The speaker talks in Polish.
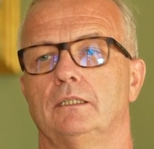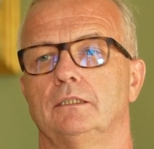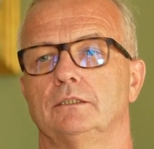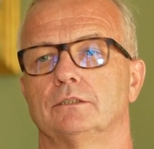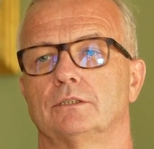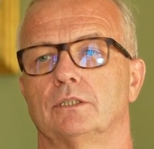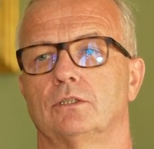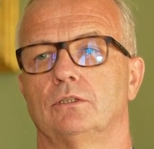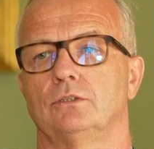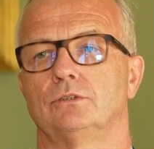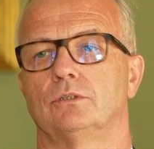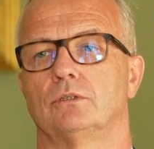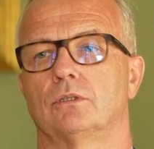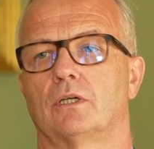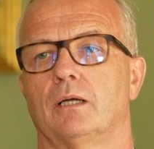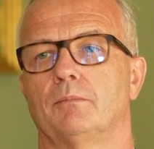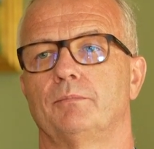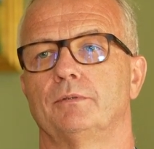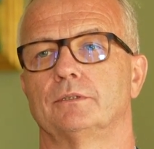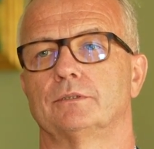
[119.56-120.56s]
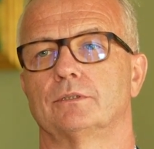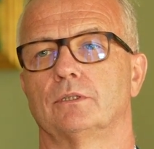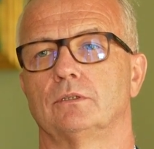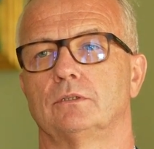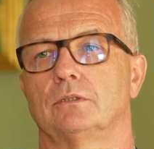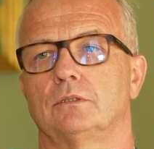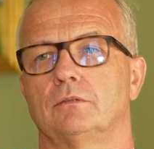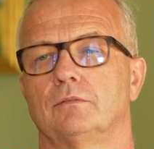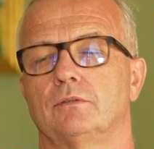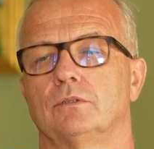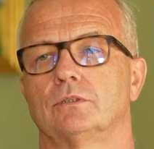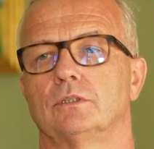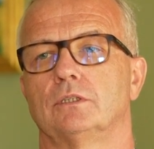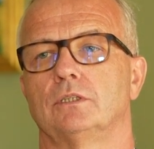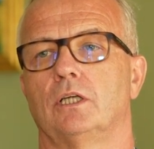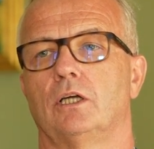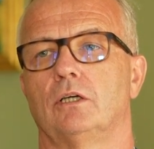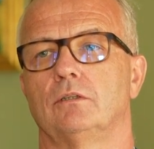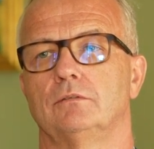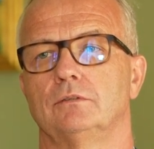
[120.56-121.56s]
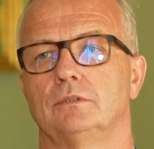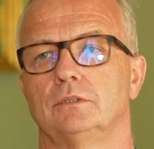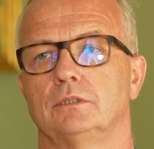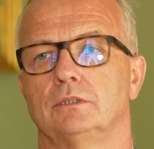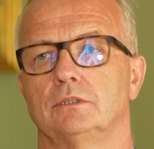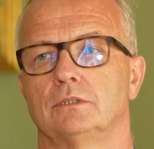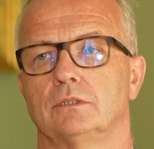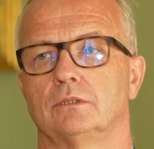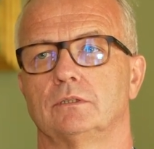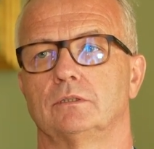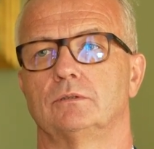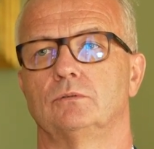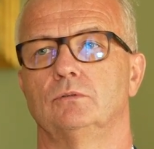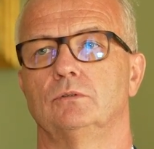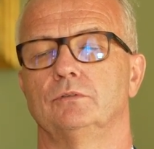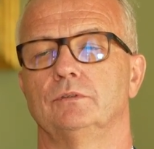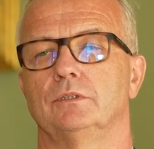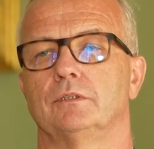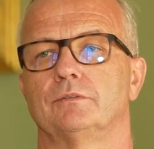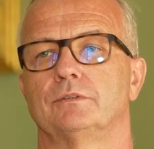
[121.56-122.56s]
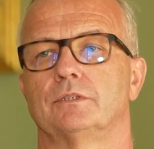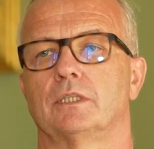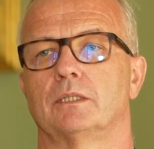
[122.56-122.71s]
jeżeli chodzi o capex odtworzeniowy, to głównie w